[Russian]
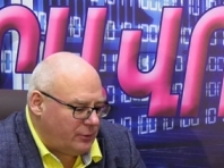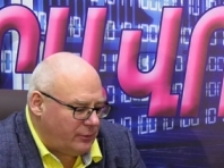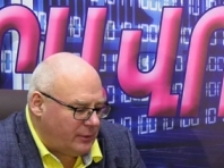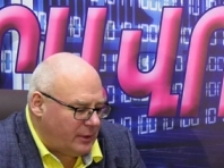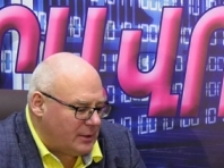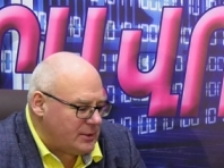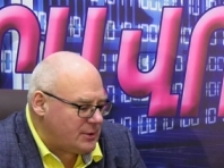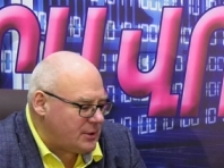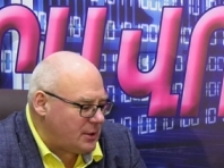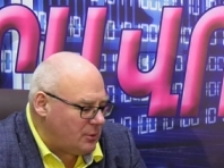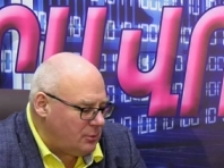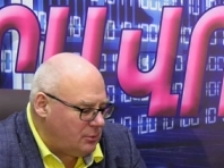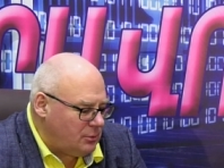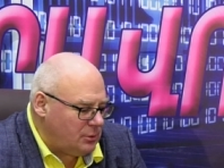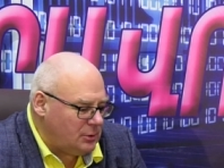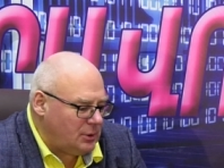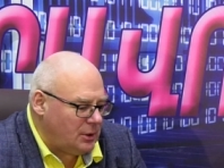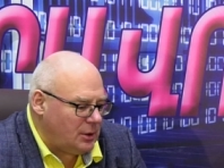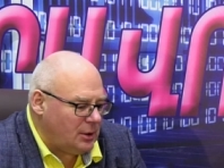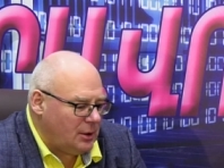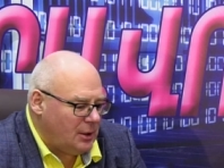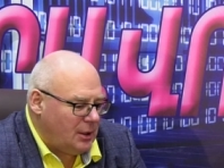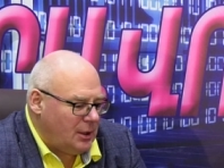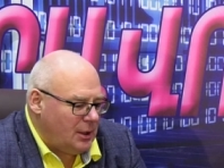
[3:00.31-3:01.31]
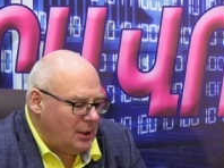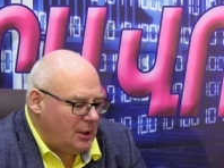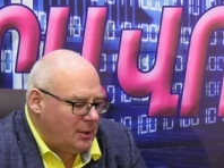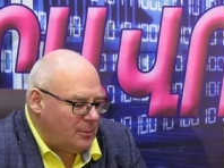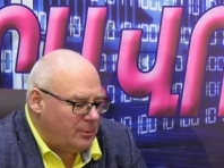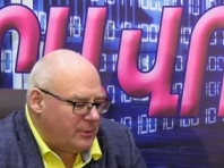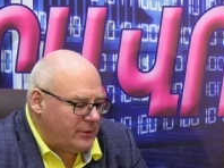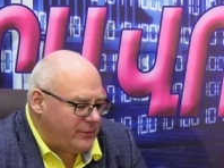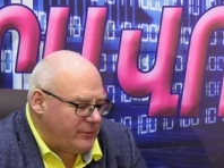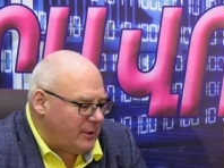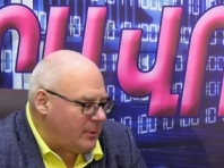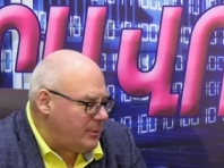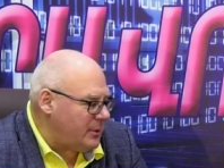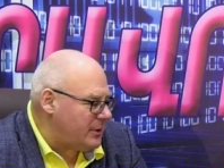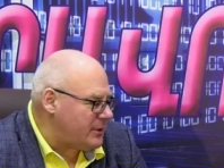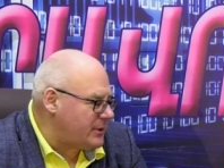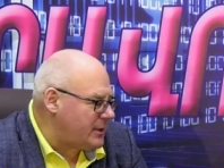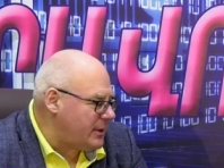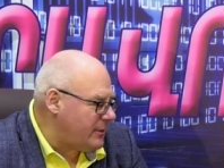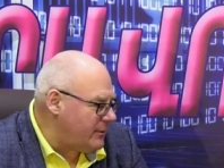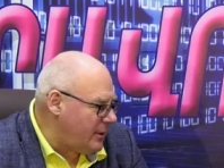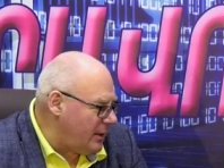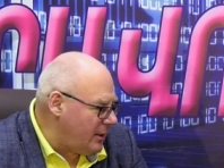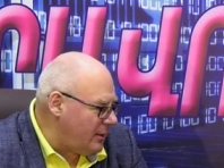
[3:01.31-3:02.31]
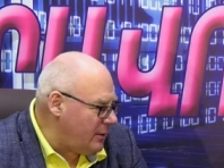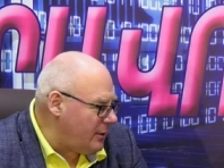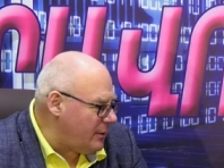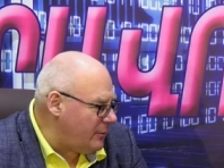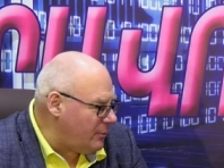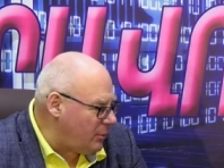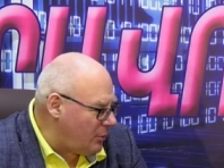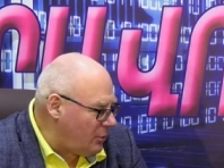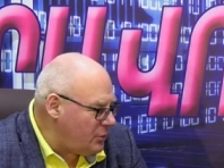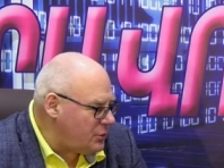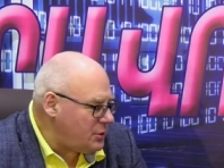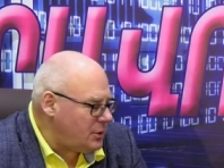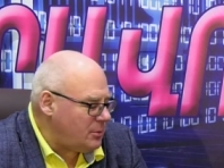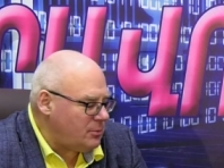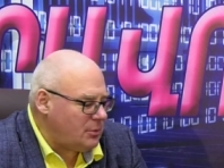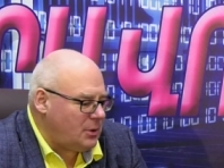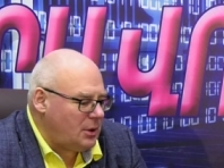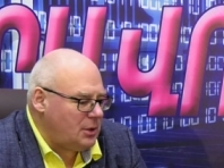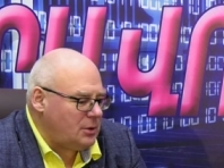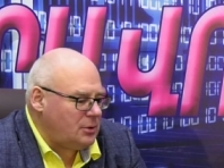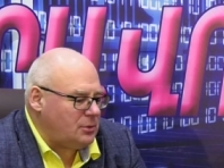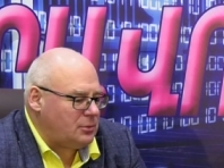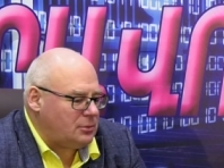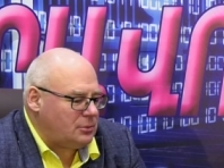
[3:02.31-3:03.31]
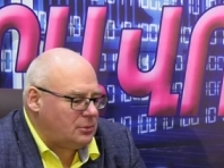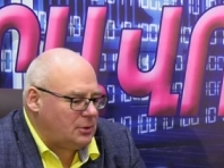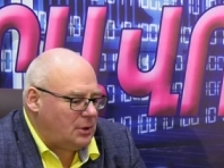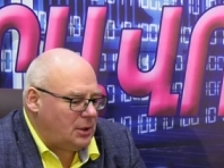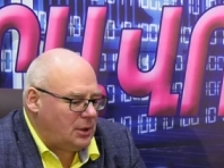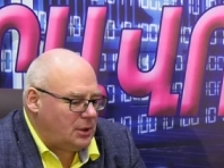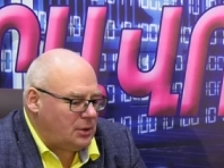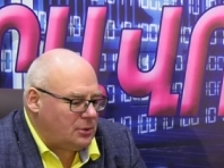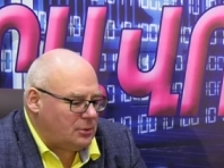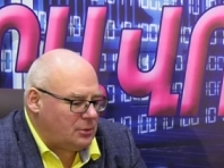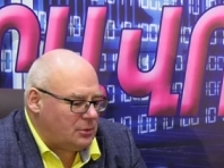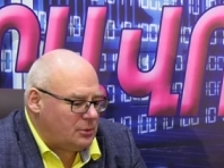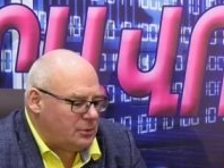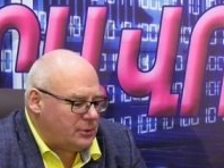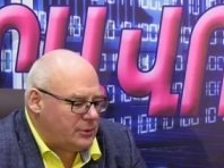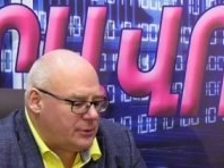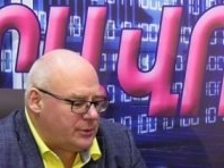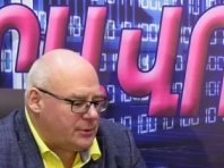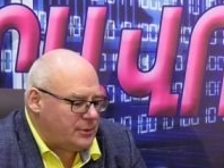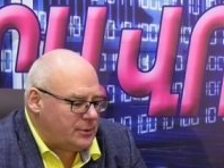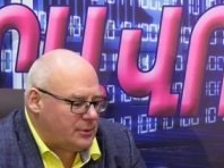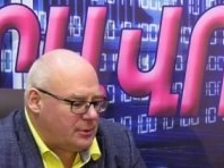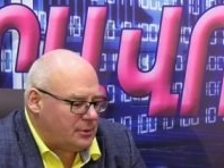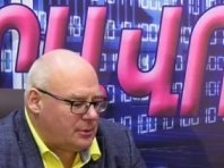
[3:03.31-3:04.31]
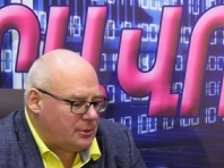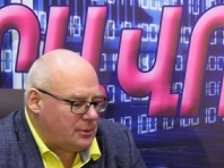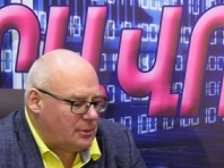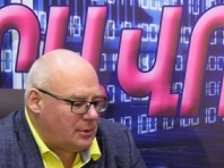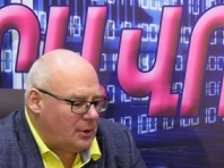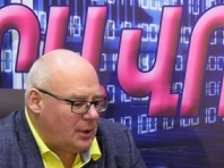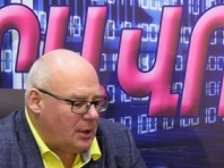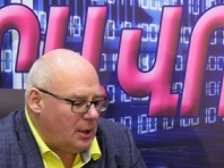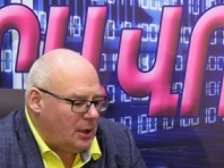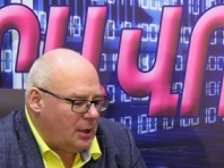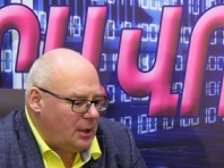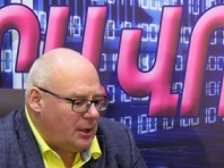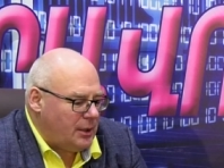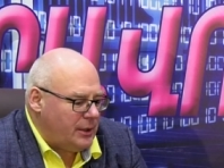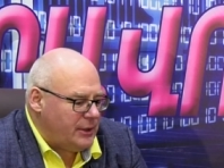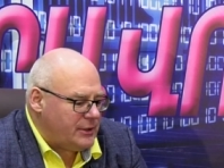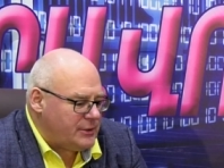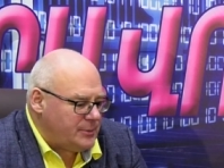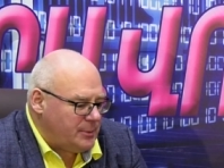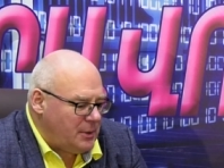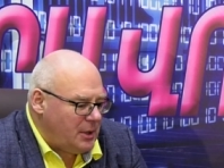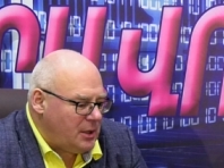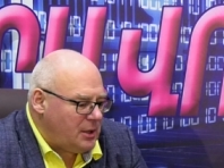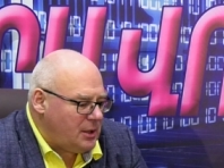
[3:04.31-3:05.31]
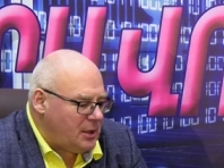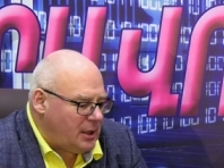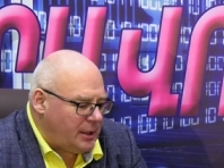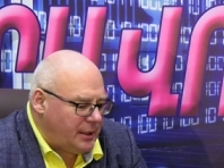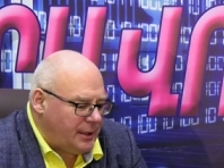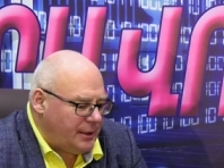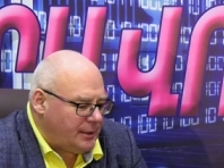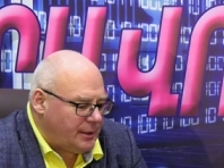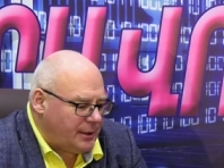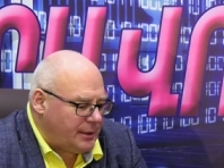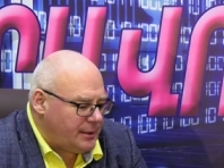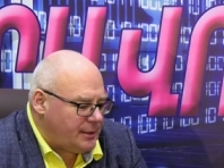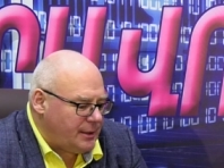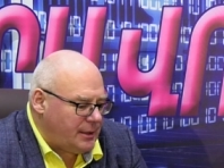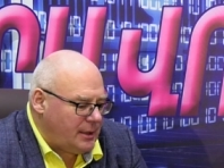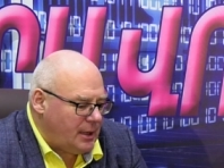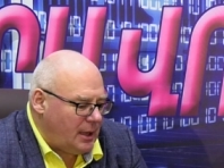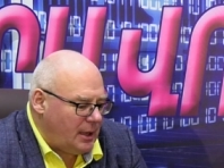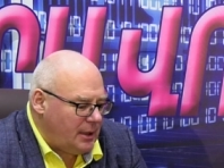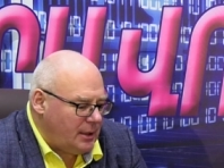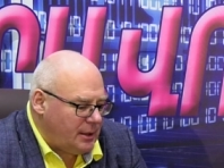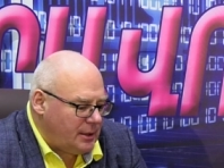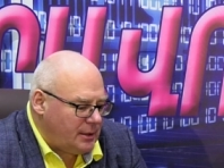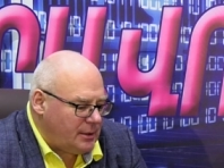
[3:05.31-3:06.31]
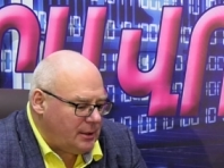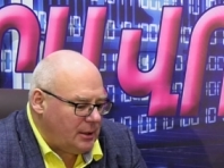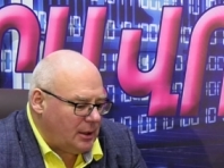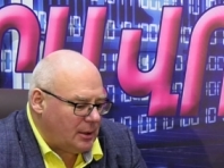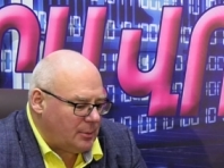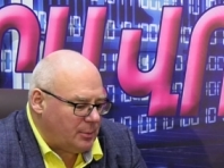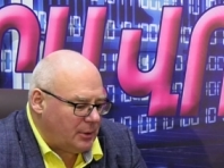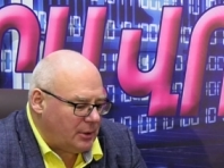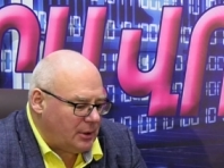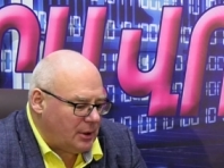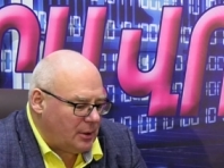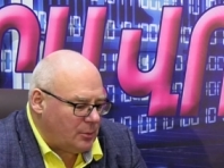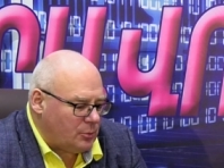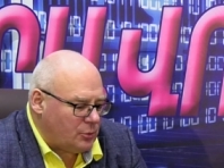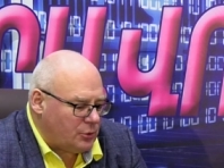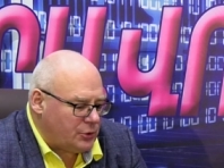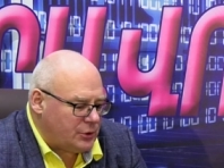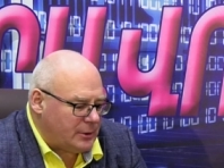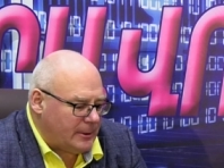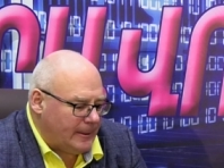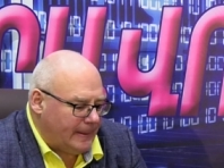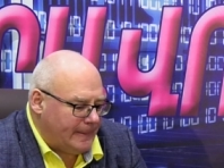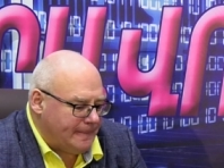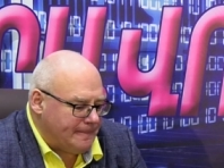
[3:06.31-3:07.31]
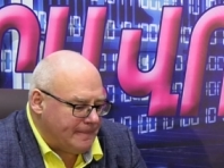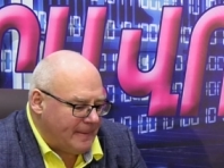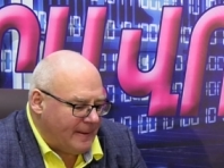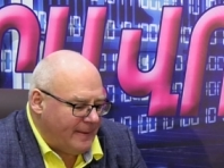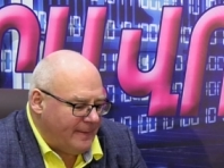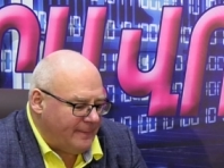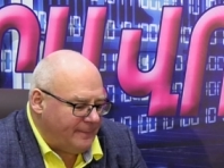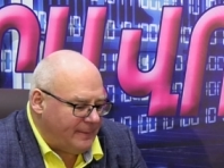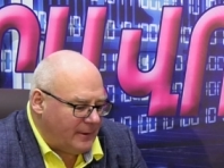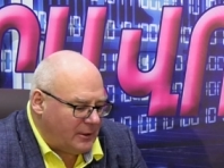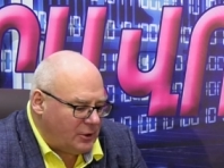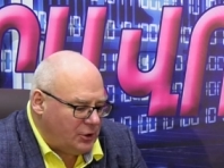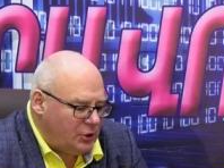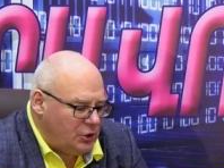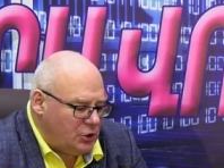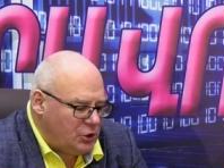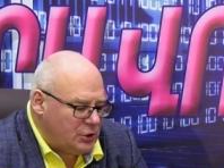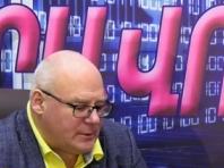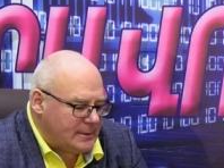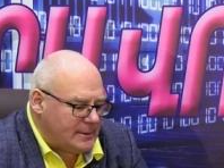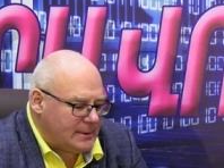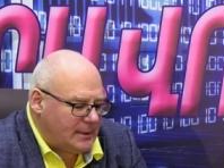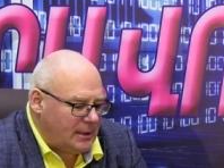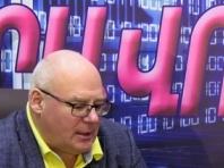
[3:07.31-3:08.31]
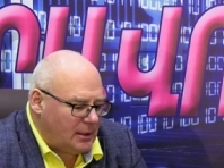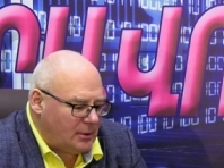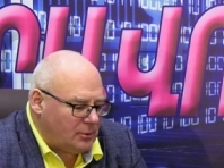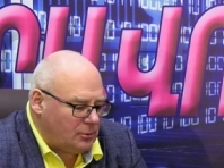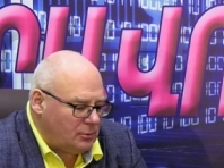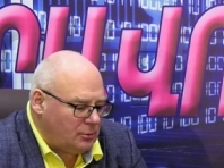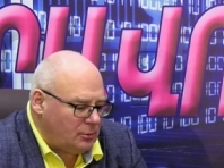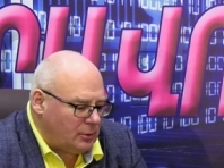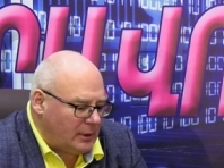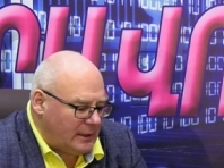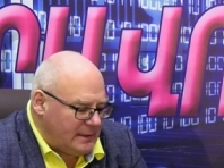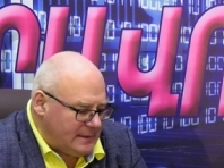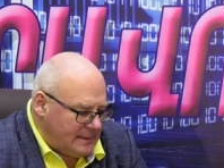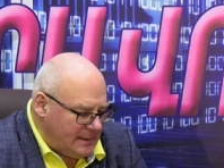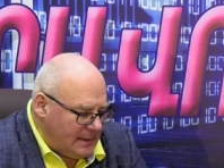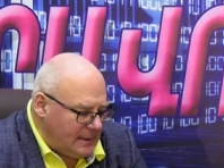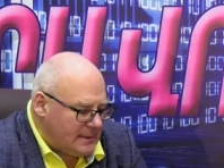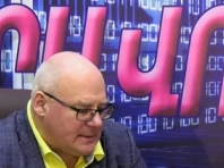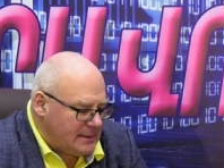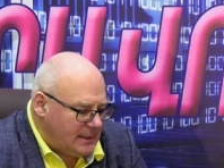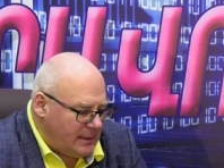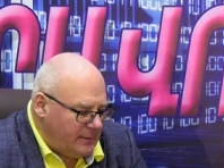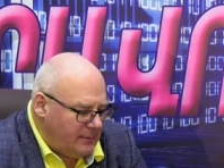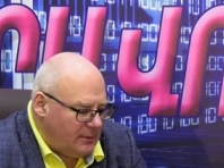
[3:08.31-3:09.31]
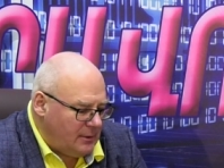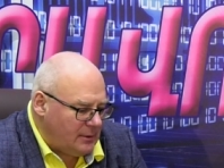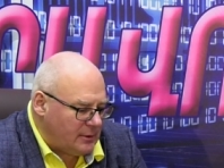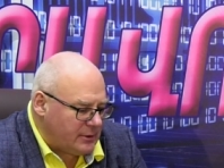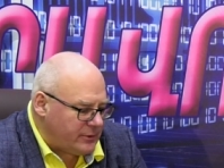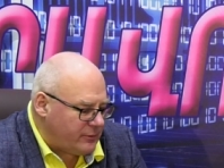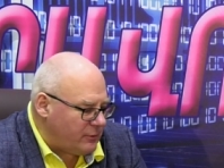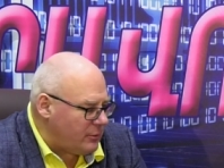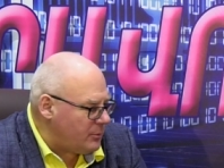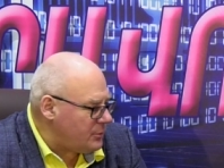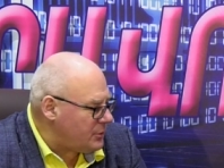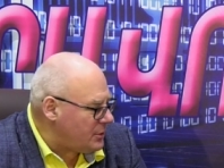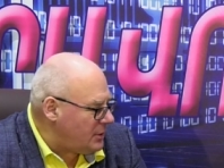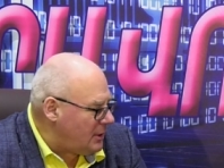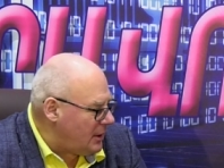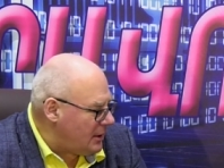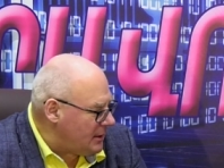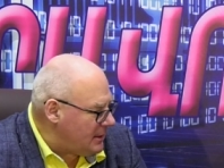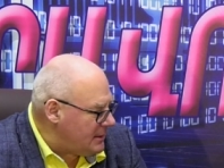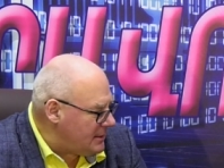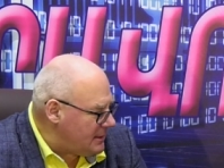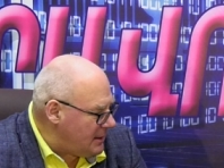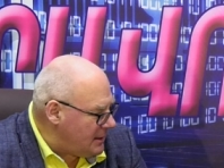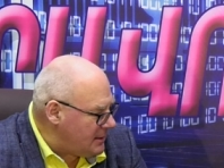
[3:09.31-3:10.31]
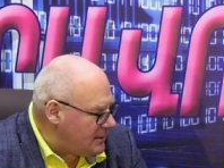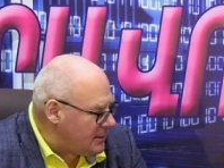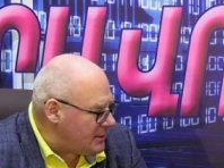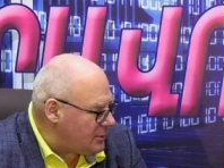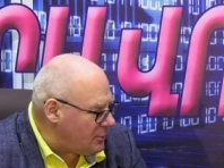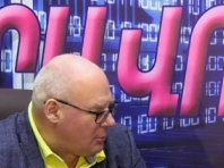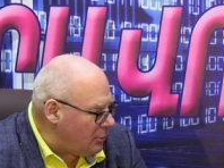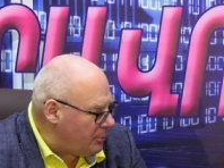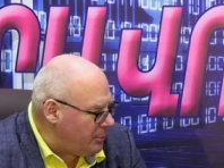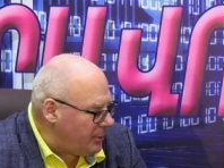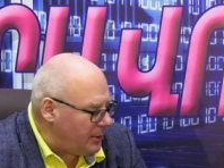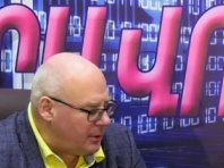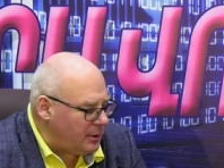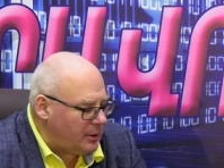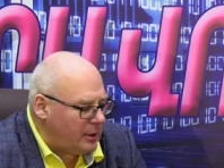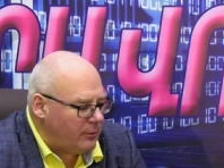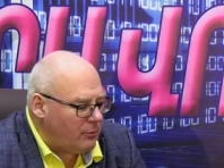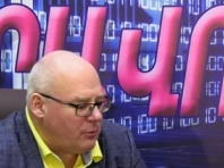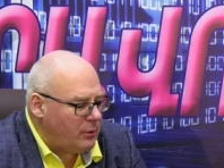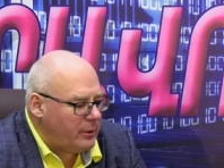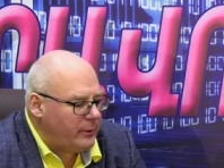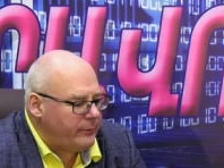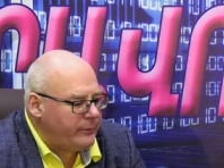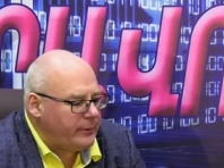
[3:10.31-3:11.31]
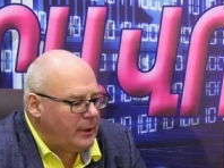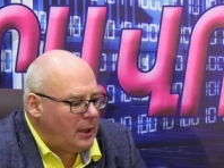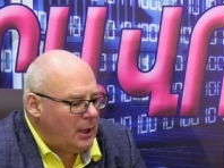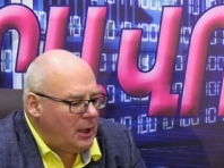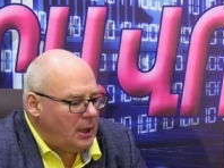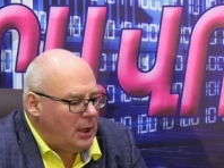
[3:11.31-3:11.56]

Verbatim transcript: в конце года мы с вами разговаривали в прошлом году, да, то есть э, изменений каких-то радикальных нет, потому что фактически ну, Россия заявила о своем желании сесть за стол переговоров.